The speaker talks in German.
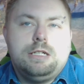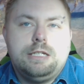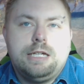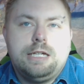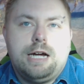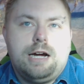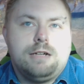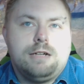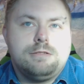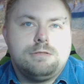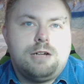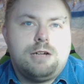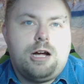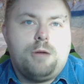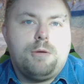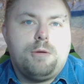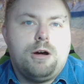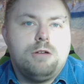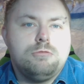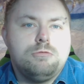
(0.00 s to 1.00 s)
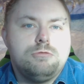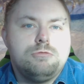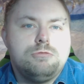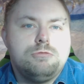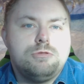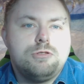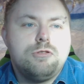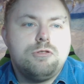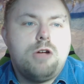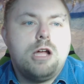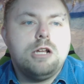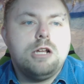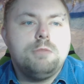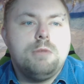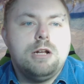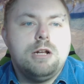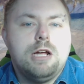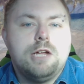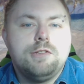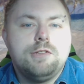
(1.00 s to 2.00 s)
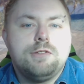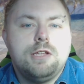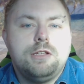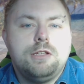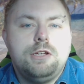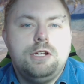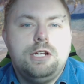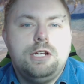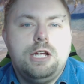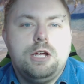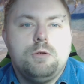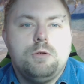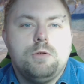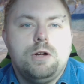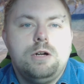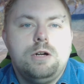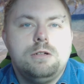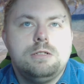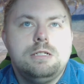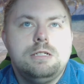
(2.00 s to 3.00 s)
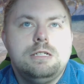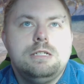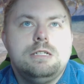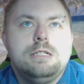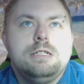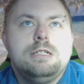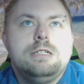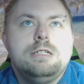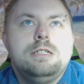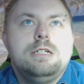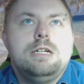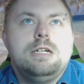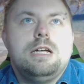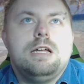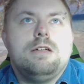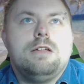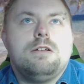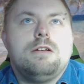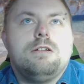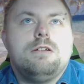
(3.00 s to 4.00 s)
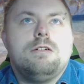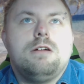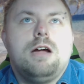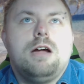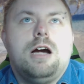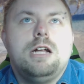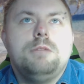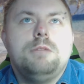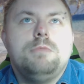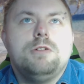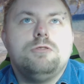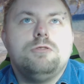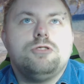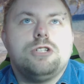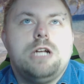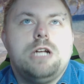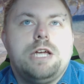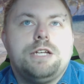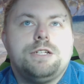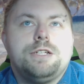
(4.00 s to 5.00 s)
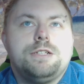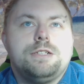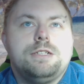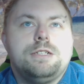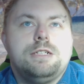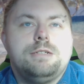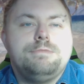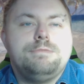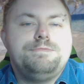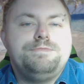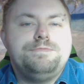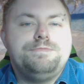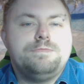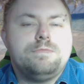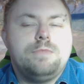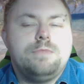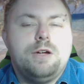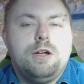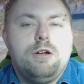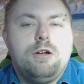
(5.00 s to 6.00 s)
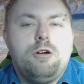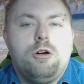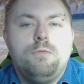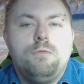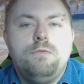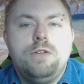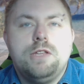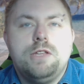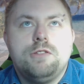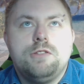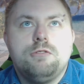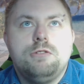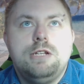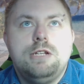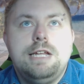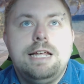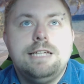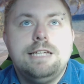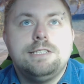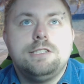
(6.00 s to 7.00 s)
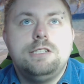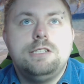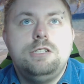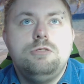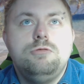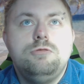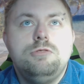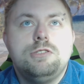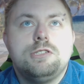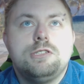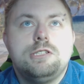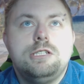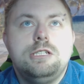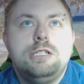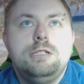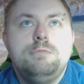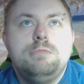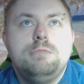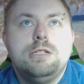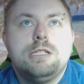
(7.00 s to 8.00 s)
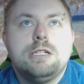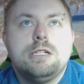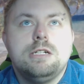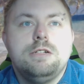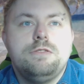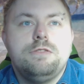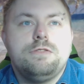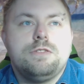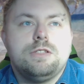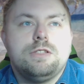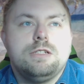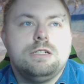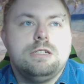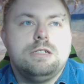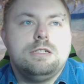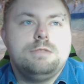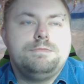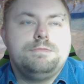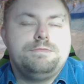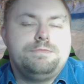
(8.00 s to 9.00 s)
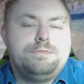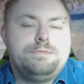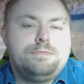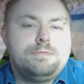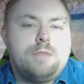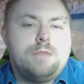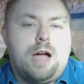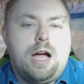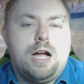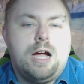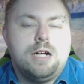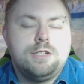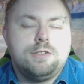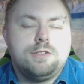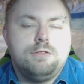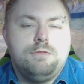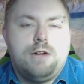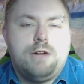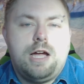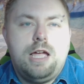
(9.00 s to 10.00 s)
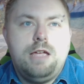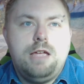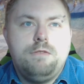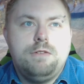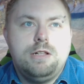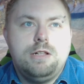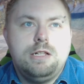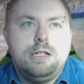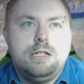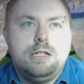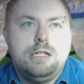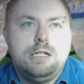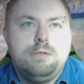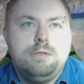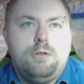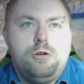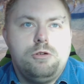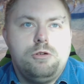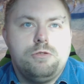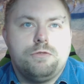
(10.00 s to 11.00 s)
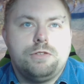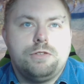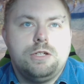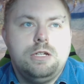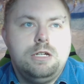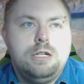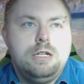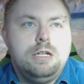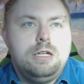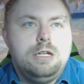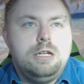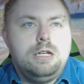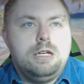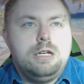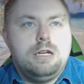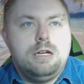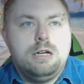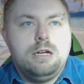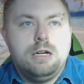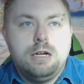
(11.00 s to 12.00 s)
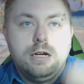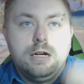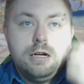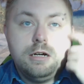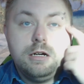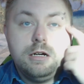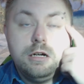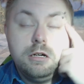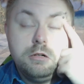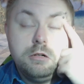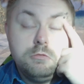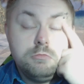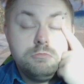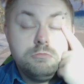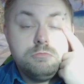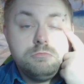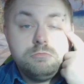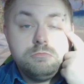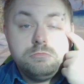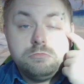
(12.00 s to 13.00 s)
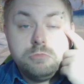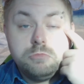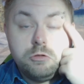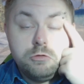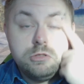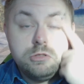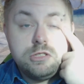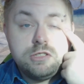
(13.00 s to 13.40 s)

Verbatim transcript: ja, aber es ist eigentlich mal eine ganz nette Idee, oder? Gar nicht mal so schlecht. Ähm, kommen wir zur nächsten News, die betrifft ähm, Ark Survival Evolved. Äh, und